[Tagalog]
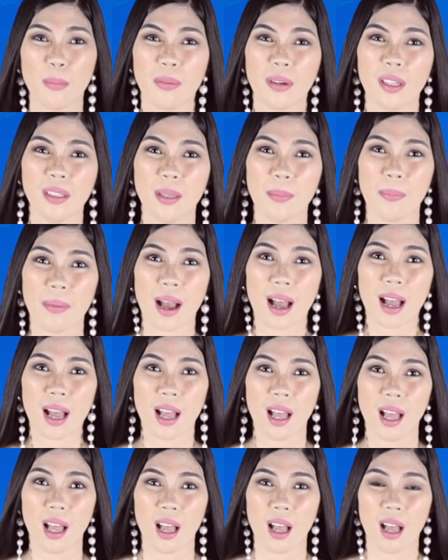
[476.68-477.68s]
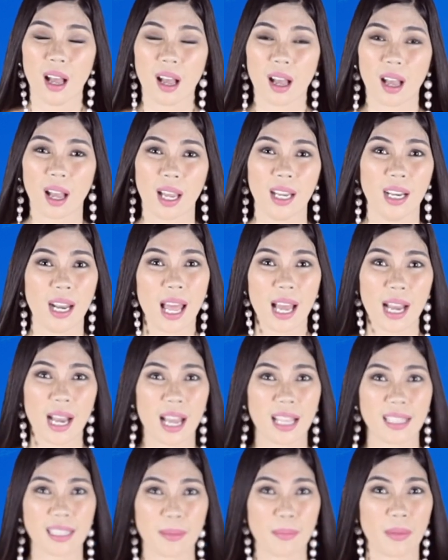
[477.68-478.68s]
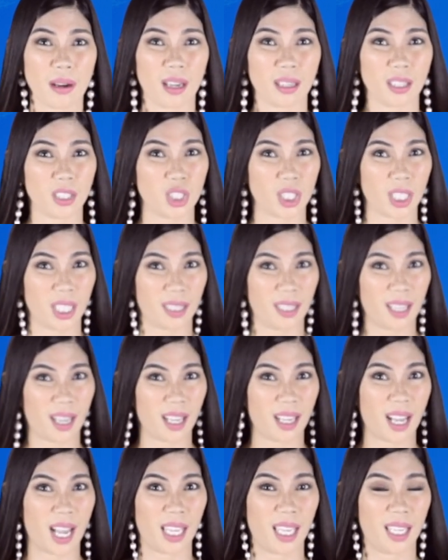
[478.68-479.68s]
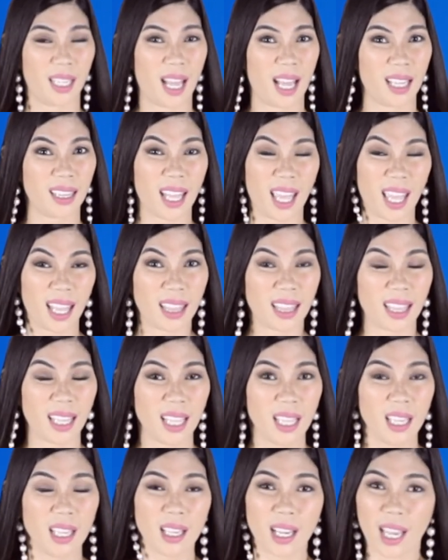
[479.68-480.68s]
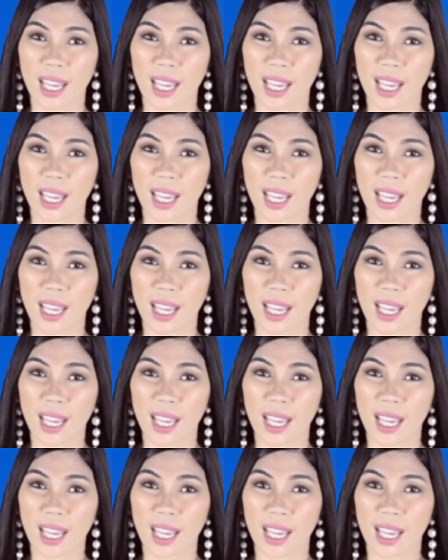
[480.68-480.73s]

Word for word: Siyempre, di ba? kailangan sa mga rich kid na kagaya natin,